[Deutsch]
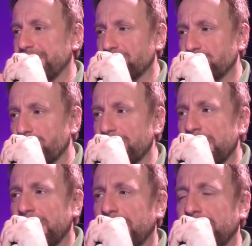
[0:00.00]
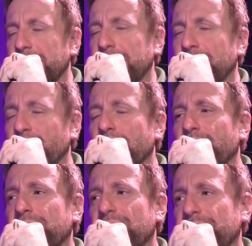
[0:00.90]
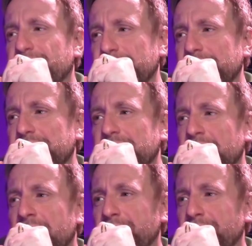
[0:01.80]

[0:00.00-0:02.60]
ja schon in die Zukunft investiert.